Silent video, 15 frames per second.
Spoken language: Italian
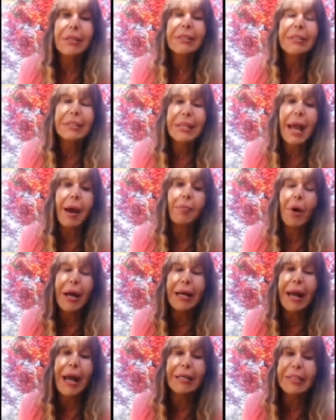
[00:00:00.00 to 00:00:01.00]
stiamo a
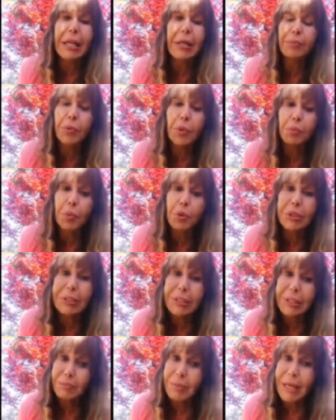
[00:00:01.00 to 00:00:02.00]
casa il più
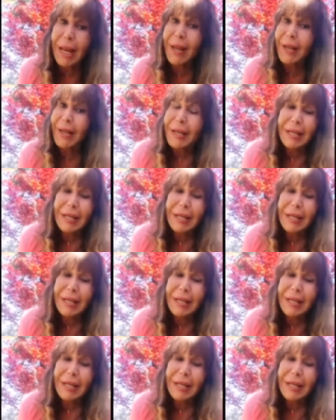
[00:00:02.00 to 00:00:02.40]
possibile.